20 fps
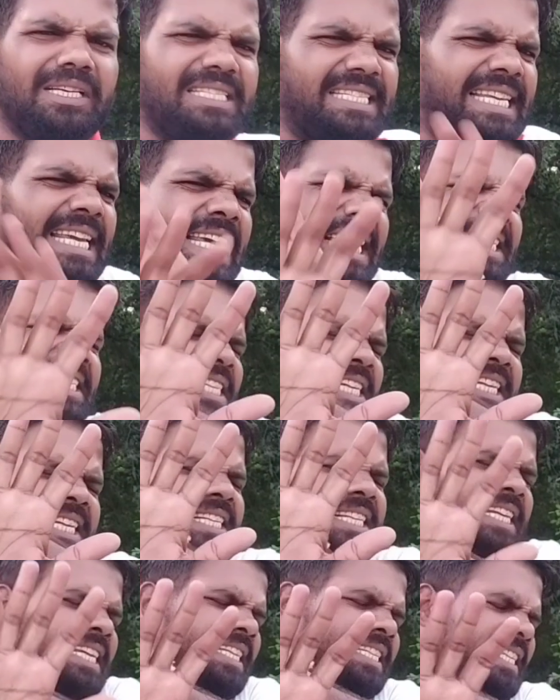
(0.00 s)
छी छी
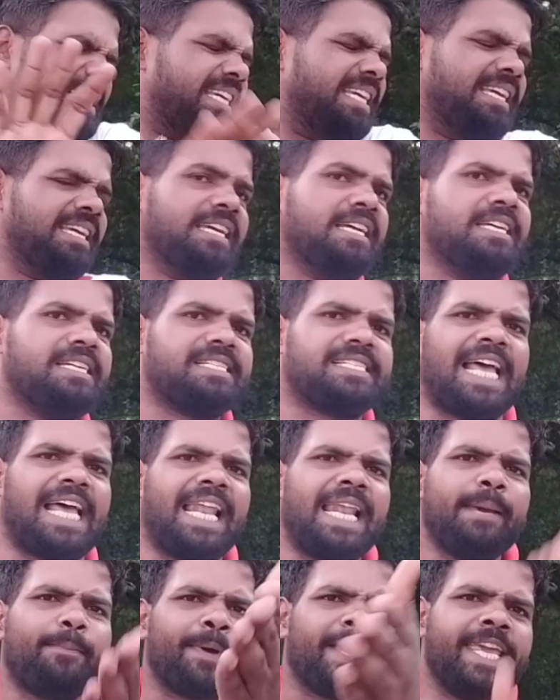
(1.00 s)
छी छी
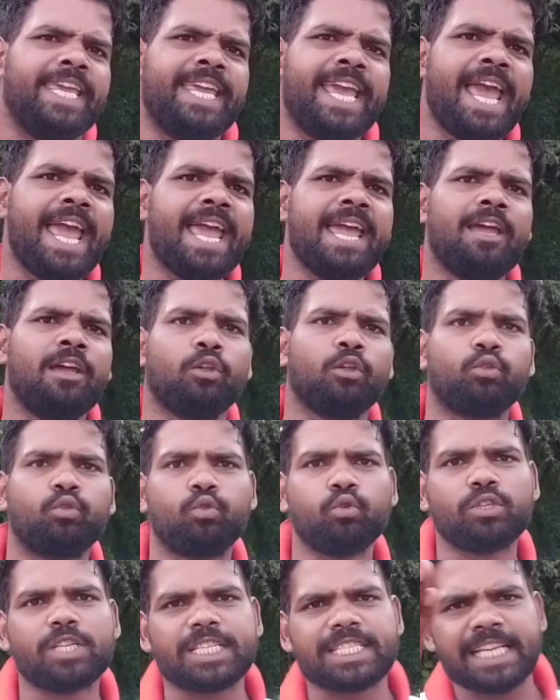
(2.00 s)
साले भैये
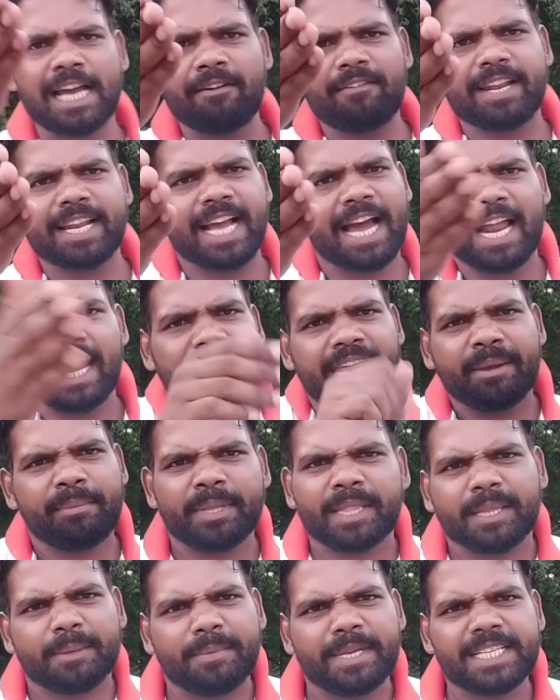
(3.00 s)
तुझे चावल खाने की
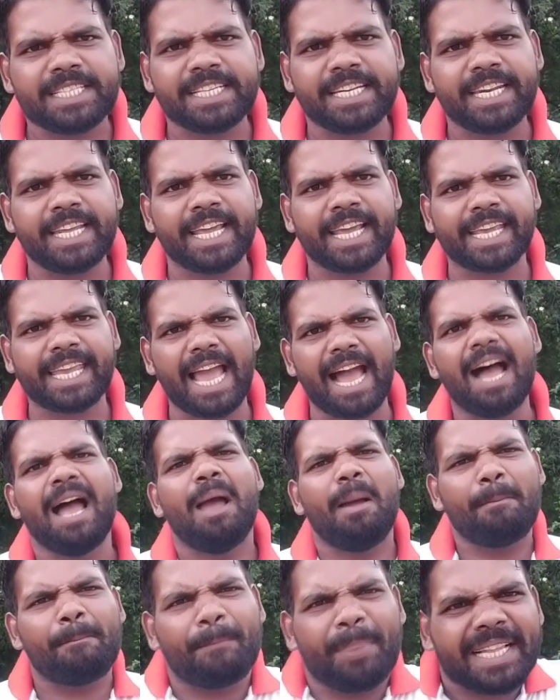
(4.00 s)
भी तमीज नहीं है क्या
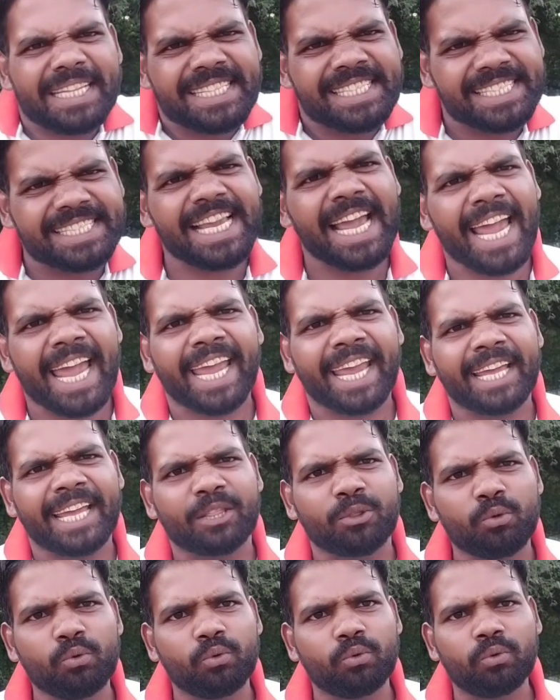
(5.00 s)
बच्चा है
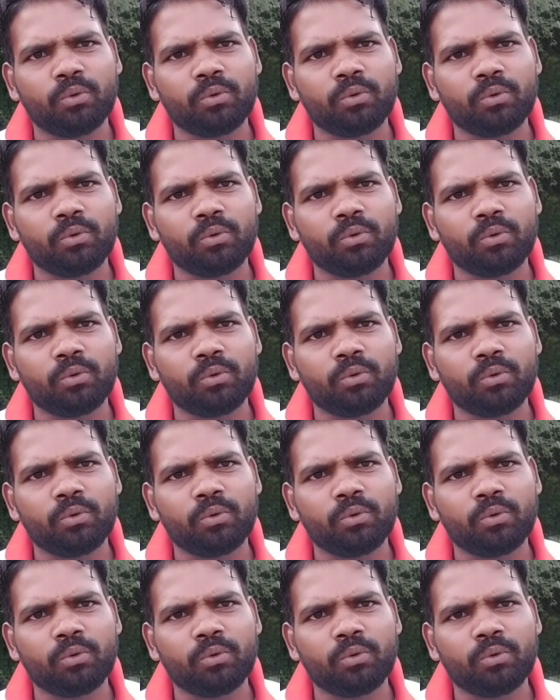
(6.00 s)
क्या तू